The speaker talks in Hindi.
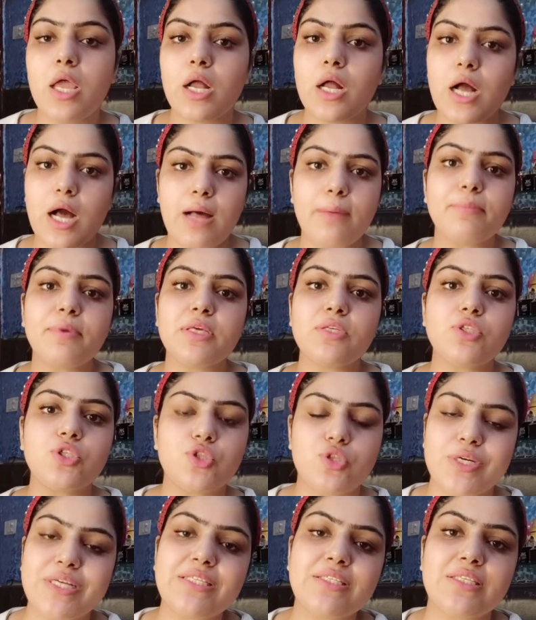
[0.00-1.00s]
काम के
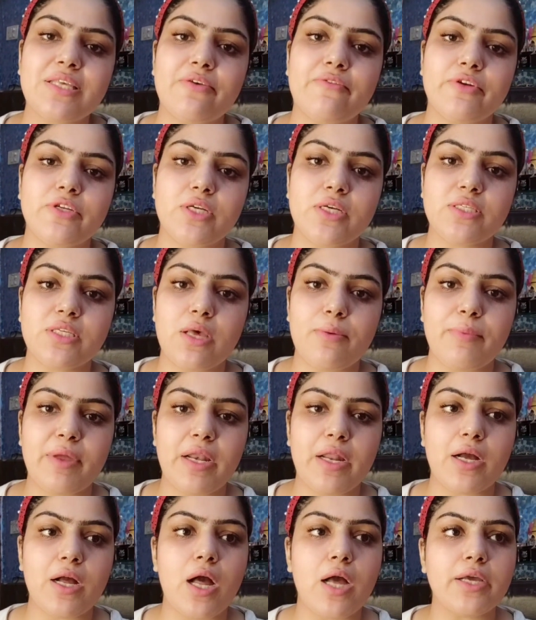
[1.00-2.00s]
स्ट्रेस की वजह से हमें
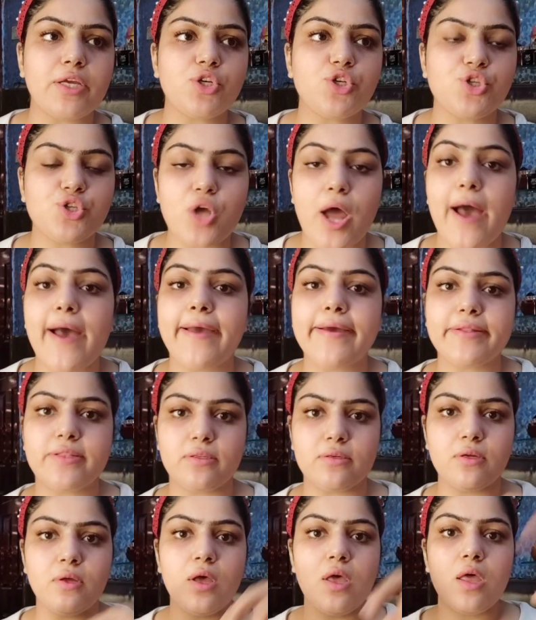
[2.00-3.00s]
लगा कि शायद
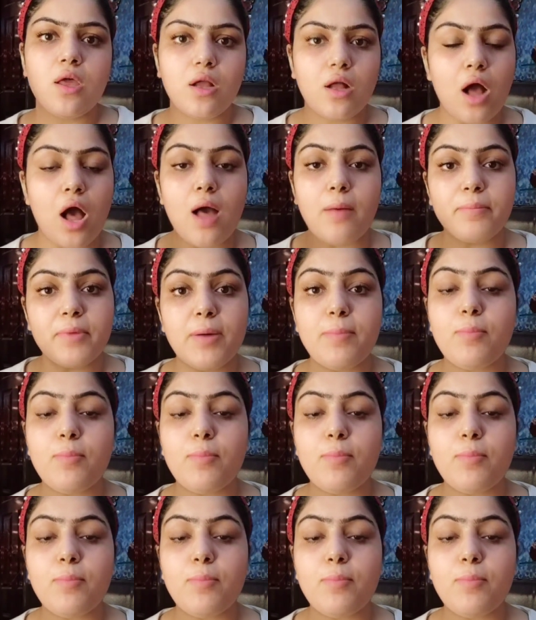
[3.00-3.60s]
काम का